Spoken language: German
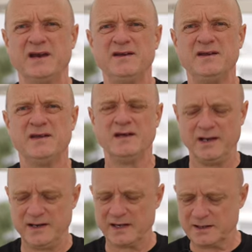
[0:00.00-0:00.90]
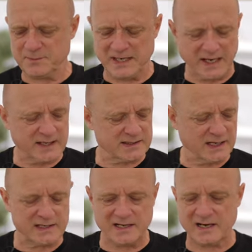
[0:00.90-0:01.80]
an, der, mit der rechten
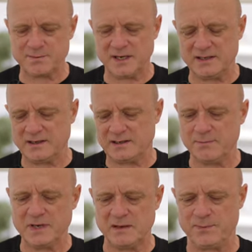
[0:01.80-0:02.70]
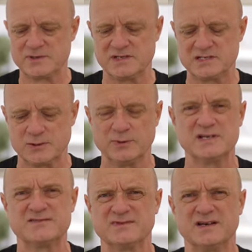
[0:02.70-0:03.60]
Hand legt man die Mittelposition
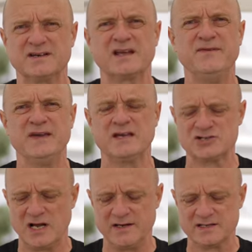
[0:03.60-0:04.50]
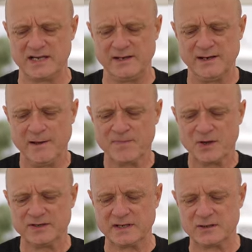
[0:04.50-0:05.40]
des äh, Drehwegeschalters ein
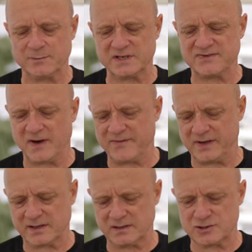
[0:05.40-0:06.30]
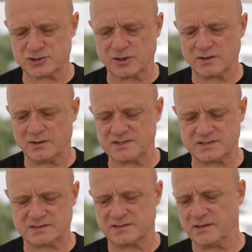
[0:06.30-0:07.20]
und dann kommt das Fahrwerk ein Stück
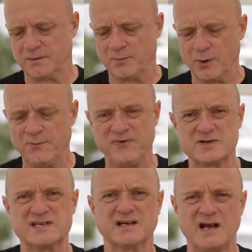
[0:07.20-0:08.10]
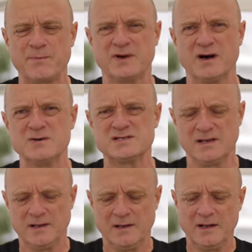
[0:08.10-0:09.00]
aus ähm, Rumpf, aus den Klappen raus.
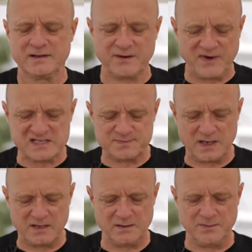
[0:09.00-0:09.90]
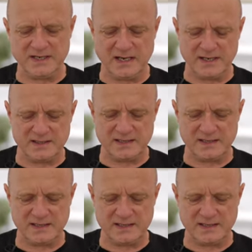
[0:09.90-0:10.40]
Dann fasst man mit der Hand